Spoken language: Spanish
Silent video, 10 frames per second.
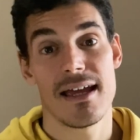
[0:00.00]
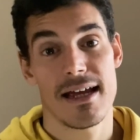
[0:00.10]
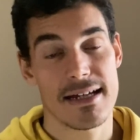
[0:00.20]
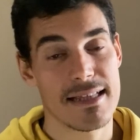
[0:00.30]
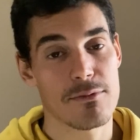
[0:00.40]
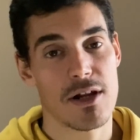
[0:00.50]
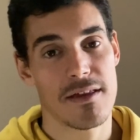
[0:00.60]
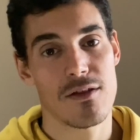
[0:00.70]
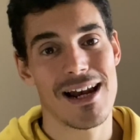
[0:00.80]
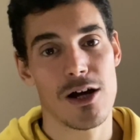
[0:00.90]
que estamos
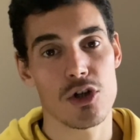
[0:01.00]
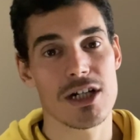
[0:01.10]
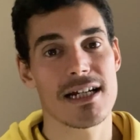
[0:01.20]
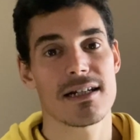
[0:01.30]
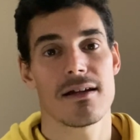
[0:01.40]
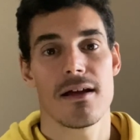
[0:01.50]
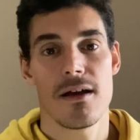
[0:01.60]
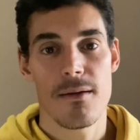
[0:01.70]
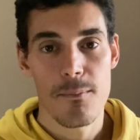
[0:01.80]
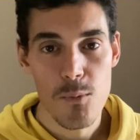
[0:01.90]
haciendo las cosas
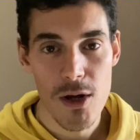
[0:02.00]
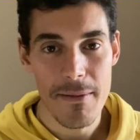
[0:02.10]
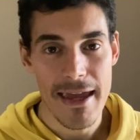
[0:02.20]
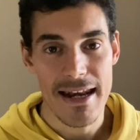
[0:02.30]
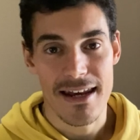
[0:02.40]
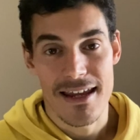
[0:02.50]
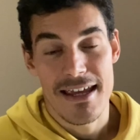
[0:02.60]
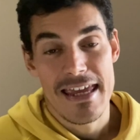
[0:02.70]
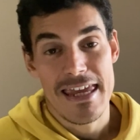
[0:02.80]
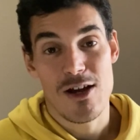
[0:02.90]
muy bien.
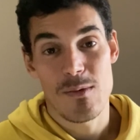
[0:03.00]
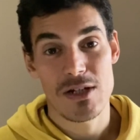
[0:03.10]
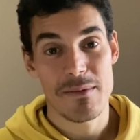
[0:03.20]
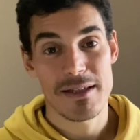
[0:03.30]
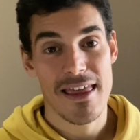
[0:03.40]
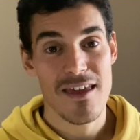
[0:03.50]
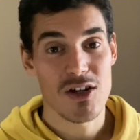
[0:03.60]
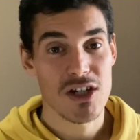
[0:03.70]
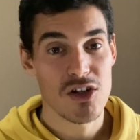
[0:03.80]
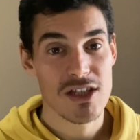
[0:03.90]
Y como siempre te
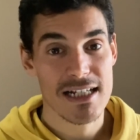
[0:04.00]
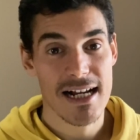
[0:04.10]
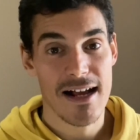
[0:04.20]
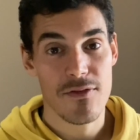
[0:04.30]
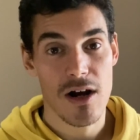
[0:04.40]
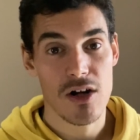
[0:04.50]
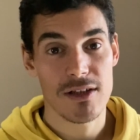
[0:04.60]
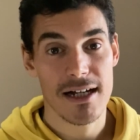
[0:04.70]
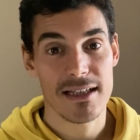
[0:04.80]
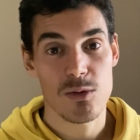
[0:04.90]
digo, si no estás sacando la
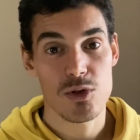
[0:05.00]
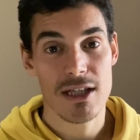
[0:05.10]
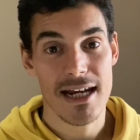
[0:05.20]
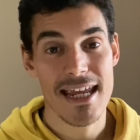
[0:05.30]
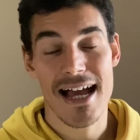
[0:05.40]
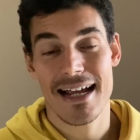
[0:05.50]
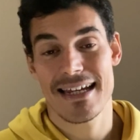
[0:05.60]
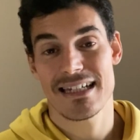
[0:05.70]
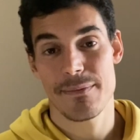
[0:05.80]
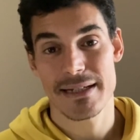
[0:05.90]
nota que te gustaría,
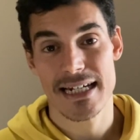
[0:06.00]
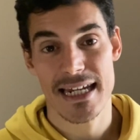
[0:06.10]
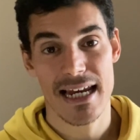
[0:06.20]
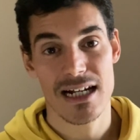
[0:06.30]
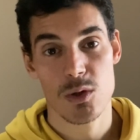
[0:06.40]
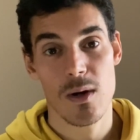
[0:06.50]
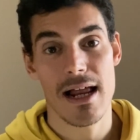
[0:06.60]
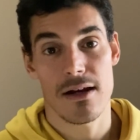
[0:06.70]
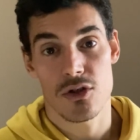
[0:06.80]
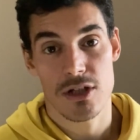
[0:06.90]
que sepas que aquí en la
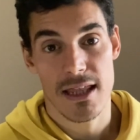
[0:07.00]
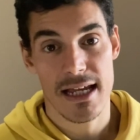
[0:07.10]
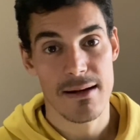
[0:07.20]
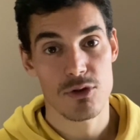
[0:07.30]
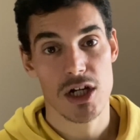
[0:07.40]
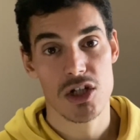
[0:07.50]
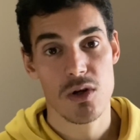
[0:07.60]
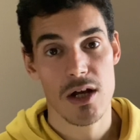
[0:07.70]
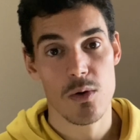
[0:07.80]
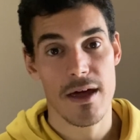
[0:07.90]
escuela nos dedicamos a
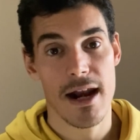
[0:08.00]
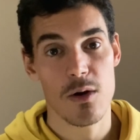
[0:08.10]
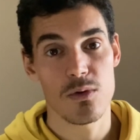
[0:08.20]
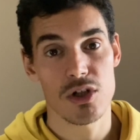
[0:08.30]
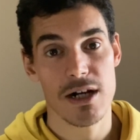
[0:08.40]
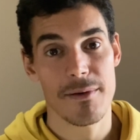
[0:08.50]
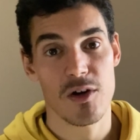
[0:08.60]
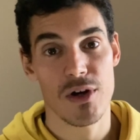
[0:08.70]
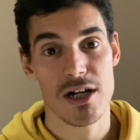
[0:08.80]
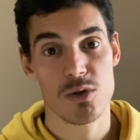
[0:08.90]
eso, a ayudar a alumnos a
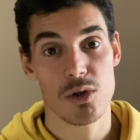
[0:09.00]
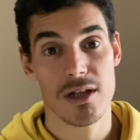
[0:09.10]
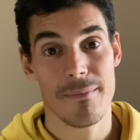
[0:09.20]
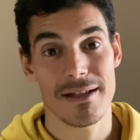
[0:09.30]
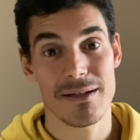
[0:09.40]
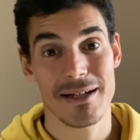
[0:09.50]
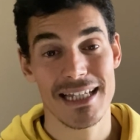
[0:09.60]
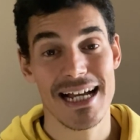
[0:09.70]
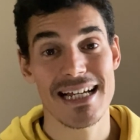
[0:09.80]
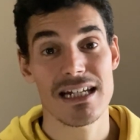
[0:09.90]
mejorar su nota en
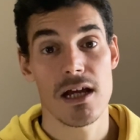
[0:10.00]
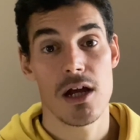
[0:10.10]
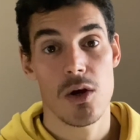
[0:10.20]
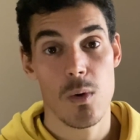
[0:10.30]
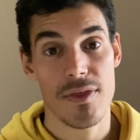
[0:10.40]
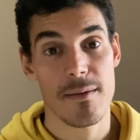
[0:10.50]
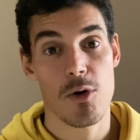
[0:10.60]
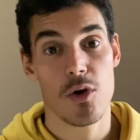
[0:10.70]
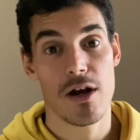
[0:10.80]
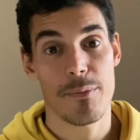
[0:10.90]
matemáticas. Lo
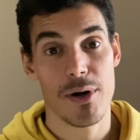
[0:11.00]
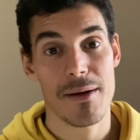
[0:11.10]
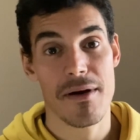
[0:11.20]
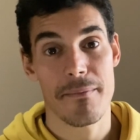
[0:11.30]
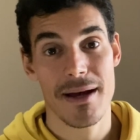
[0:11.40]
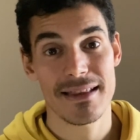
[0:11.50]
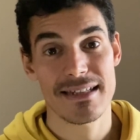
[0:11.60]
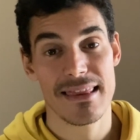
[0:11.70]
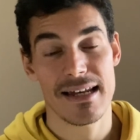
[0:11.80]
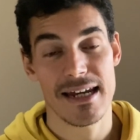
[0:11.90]
hacemos con el programa
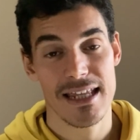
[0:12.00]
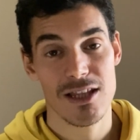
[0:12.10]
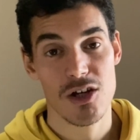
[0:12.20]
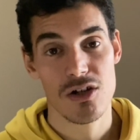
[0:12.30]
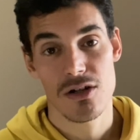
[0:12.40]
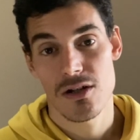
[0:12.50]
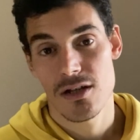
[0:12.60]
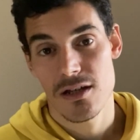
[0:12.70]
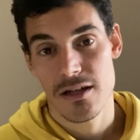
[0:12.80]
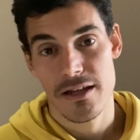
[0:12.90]
Maths Acceleration
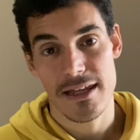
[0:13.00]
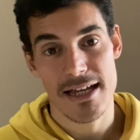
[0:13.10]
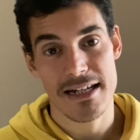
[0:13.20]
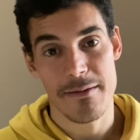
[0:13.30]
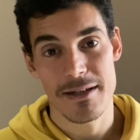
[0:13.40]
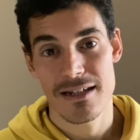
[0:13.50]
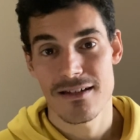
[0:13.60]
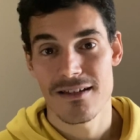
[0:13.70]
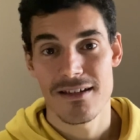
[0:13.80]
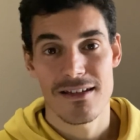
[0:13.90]
y ya sabes.
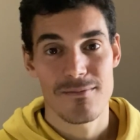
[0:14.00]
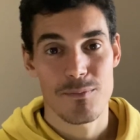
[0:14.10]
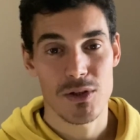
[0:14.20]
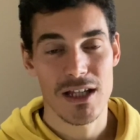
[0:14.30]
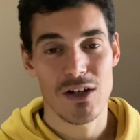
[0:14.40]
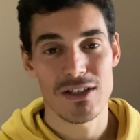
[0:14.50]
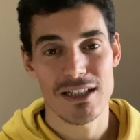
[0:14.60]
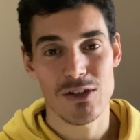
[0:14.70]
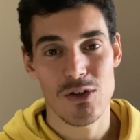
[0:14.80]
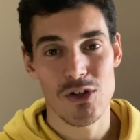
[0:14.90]
Ponte en
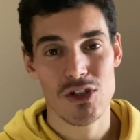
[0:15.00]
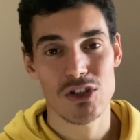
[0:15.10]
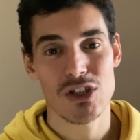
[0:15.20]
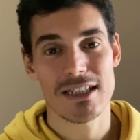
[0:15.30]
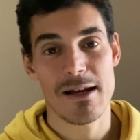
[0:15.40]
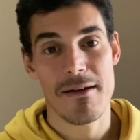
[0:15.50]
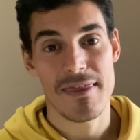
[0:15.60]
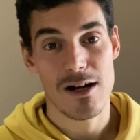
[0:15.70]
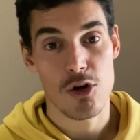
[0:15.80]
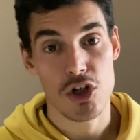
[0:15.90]
contacto con nosotros a través
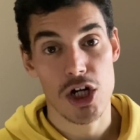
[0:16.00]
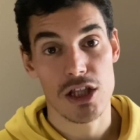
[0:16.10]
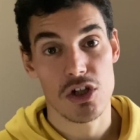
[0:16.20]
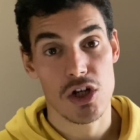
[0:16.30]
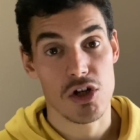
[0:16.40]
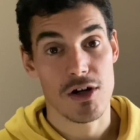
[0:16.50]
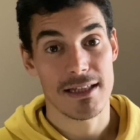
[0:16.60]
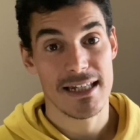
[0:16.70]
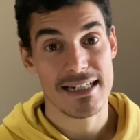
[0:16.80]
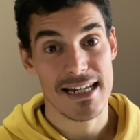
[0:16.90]
del correo electrónico que
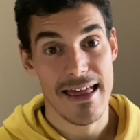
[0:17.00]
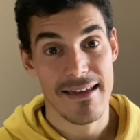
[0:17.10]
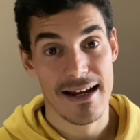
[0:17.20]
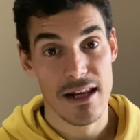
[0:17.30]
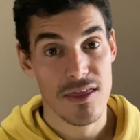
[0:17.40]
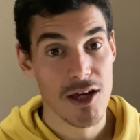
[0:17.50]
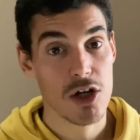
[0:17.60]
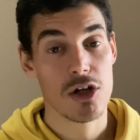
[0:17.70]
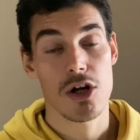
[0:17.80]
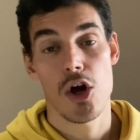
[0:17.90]
tienes en la
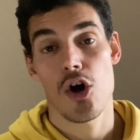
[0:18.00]
descripción